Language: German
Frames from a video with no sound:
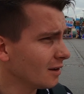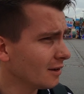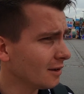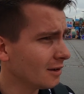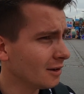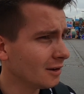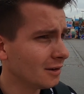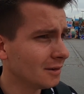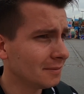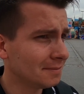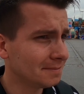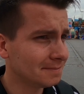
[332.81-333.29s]

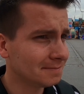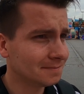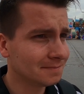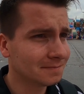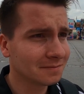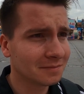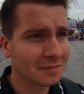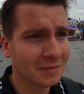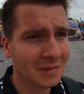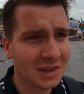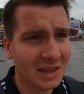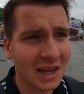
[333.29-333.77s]
Ähm,
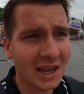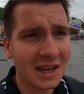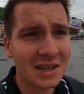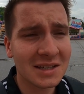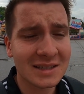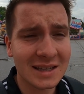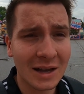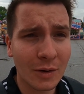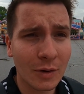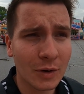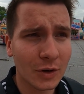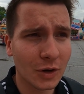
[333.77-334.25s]
ich
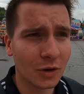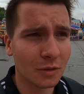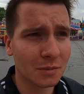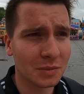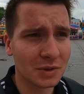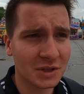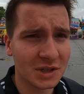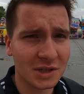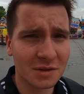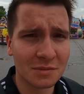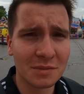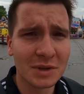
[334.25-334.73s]
denke, es dauert noch ein
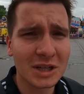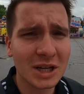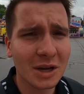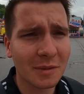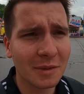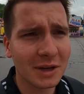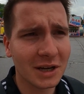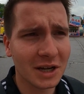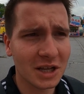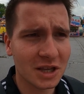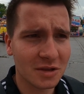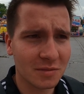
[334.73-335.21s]
bisschen. Ein
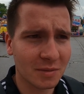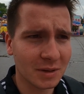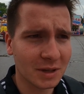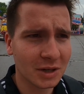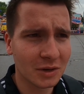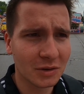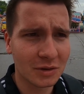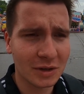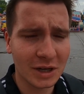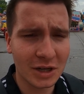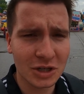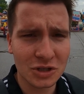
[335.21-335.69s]
Mitarbeiter ist zwar
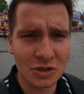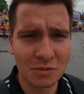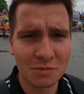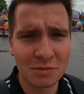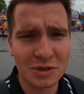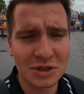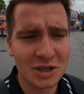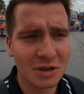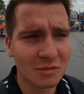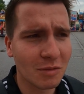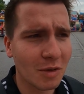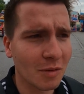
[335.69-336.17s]
hier und da schon ein
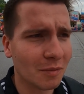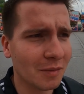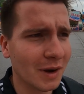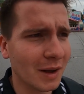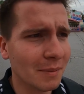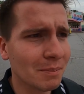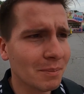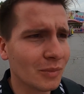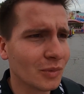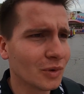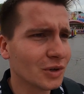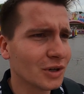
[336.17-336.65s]
bisschen mit dem
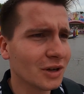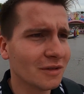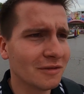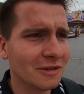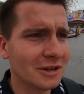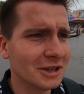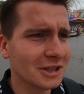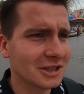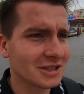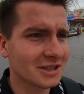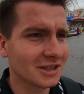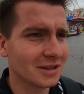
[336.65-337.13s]
Lappen
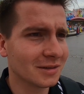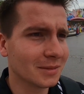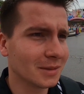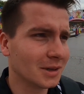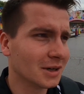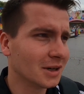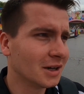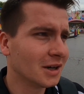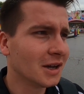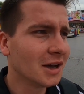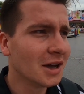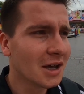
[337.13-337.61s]
unterwegs,
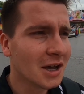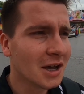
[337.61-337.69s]
aber